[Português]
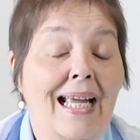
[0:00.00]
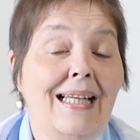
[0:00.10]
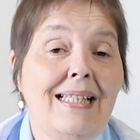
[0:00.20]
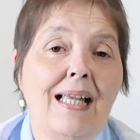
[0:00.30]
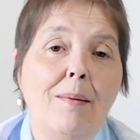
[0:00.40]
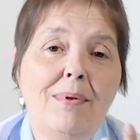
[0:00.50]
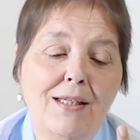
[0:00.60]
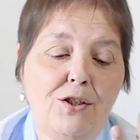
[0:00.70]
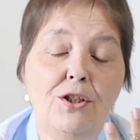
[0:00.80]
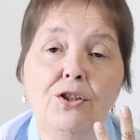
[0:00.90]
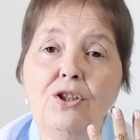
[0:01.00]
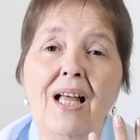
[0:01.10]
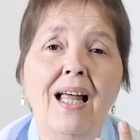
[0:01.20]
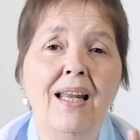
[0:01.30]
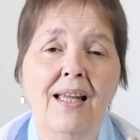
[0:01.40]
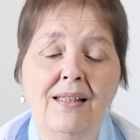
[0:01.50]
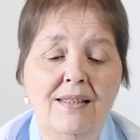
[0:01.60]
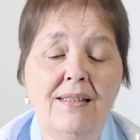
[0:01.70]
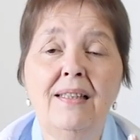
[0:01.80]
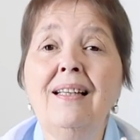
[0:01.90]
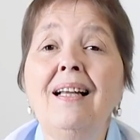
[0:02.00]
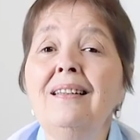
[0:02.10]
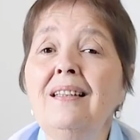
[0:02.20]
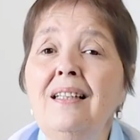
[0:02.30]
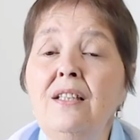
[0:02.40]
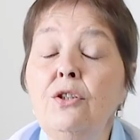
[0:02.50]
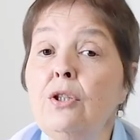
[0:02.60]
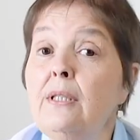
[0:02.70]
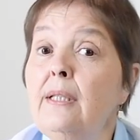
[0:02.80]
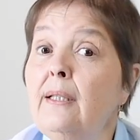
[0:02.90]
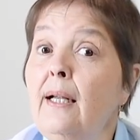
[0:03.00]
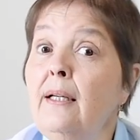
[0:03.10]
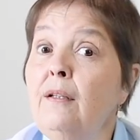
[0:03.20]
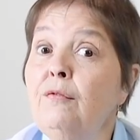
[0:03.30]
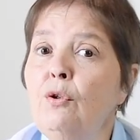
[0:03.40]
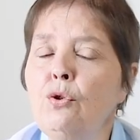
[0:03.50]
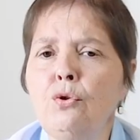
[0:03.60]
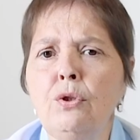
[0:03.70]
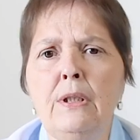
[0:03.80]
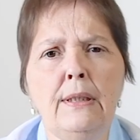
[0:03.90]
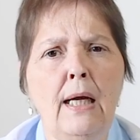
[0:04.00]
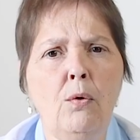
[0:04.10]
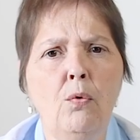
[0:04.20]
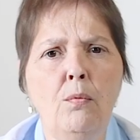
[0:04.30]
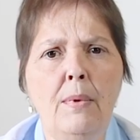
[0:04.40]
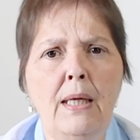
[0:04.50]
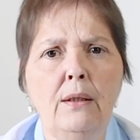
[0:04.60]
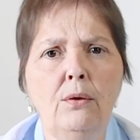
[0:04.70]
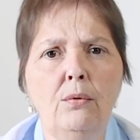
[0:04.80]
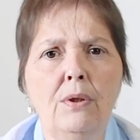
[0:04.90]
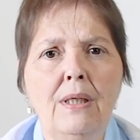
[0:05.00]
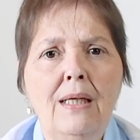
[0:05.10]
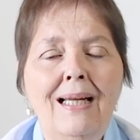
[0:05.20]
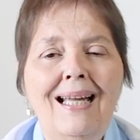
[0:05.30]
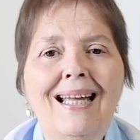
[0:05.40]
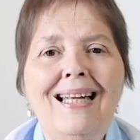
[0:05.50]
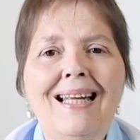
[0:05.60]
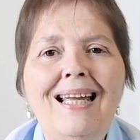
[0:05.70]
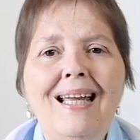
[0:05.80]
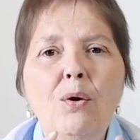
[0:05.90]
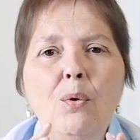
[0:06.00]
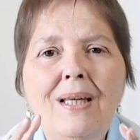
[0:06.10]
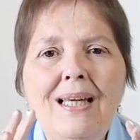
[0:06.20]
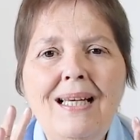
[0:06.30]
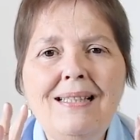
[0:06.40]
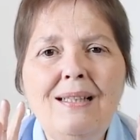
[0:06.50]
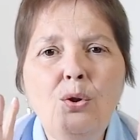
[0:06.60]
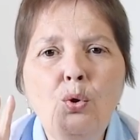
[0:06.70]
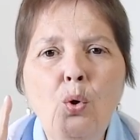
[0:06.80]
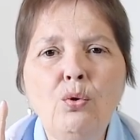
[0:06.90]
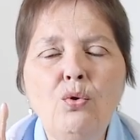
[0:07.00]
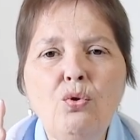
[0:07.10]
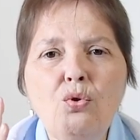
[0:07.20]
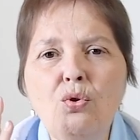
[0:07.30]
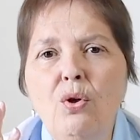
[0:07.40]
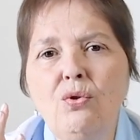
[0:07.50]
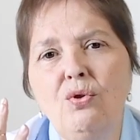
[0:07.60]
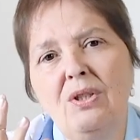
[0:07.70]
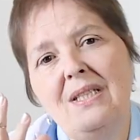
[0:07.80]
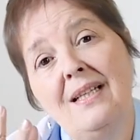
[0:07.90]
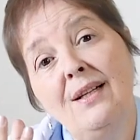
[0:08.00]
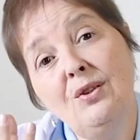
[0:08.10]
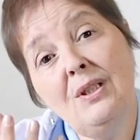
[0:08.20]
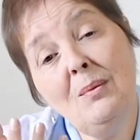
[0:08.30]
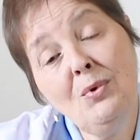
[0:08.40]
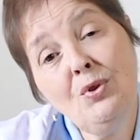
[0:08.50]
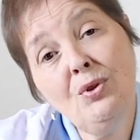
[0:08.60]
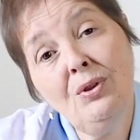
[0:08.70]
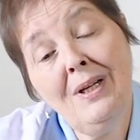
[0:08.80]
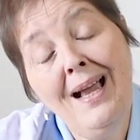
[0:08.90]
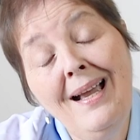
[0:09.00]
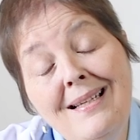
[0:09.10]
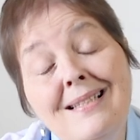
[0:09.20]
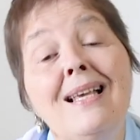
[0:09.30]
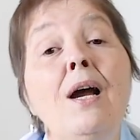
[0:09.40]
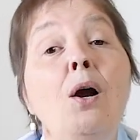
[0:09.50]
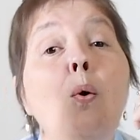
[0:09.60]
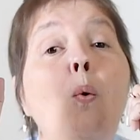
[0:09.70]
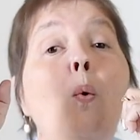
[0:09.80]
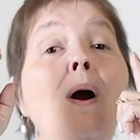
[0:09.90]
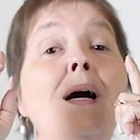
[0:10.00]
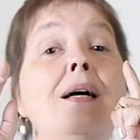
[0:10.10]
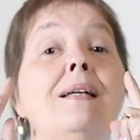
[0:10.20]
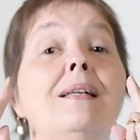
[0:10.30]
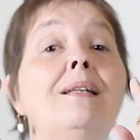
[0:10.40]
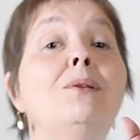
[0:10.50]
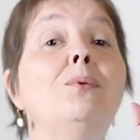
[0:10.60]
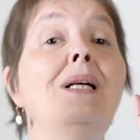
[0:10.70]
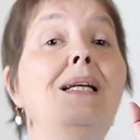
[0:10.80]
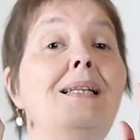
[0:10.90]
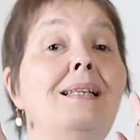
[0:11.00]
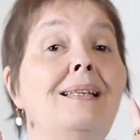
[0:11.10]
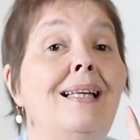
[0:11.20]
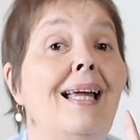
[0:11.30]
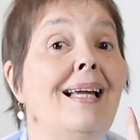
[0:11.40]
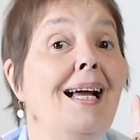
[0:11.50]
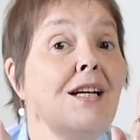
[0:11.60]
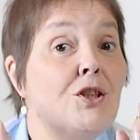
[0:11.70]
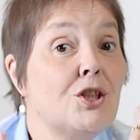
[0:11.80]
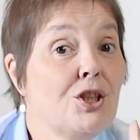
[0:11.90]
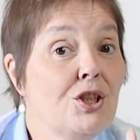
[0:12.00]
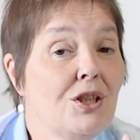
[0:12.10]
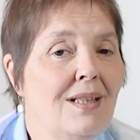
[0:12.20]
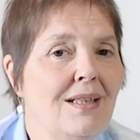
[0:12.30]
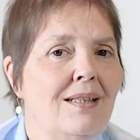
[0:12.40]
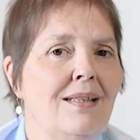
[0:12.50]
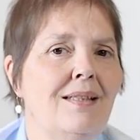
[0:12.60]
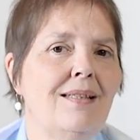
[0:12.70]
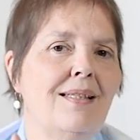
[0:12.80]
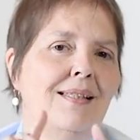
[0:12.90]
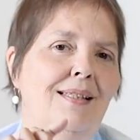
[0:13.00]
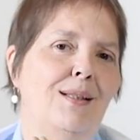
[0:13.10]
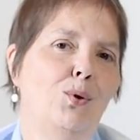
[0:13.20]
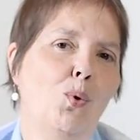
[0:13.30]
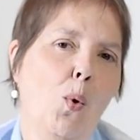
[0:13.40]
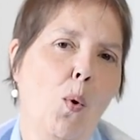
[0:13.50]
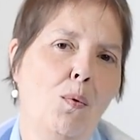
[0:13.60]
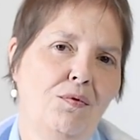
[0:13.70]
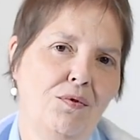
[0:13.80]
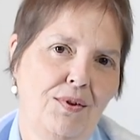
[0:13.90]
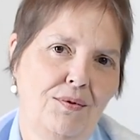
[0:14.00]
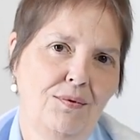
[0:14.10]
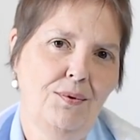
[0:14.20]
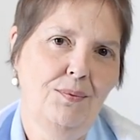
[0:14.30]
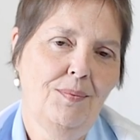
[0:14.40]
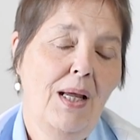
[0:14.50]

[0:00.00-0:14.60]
Ele sabe se a gente tá alegre, se tá triste, se tá nervoso, se tá com medo. Ele reconhece todos os nossos estados emocionais quando ele tem a chance do convívio.